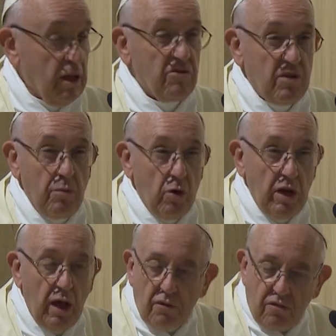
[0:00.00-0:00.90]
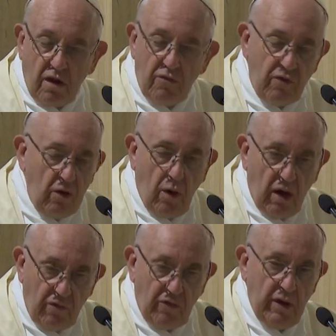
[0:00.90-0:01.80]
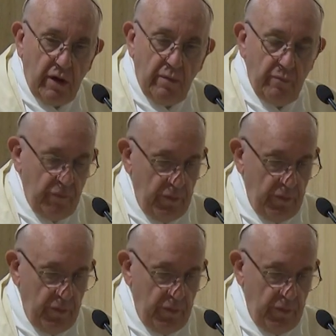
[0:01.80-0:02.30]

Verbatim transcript: Testimonianza fino alla fine.